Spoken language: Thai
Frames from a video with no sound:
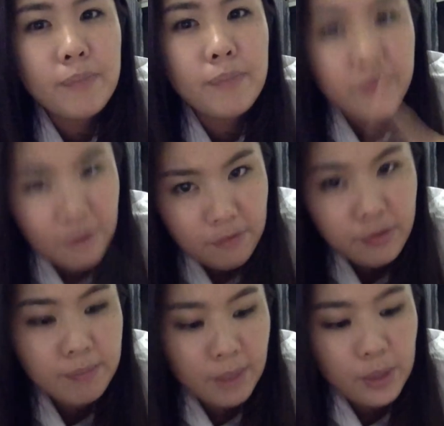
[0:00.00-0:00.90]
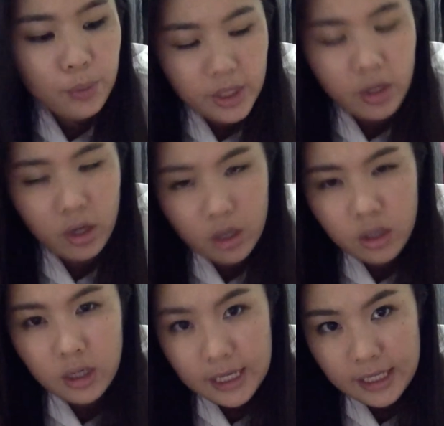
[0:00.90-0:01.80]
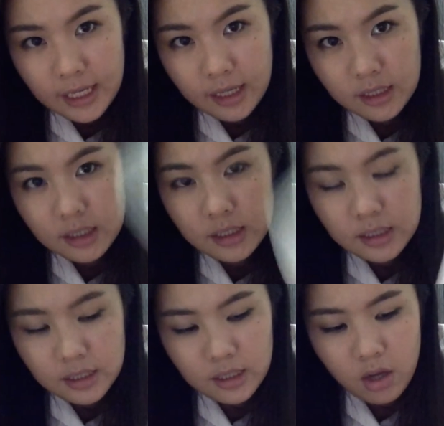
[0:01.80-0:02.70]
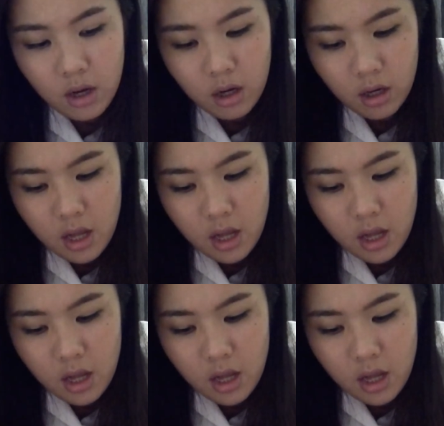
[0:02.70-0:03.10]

เป็นเฟเวอริตไปด้วยเนาะอันเนี้ยแล้วก็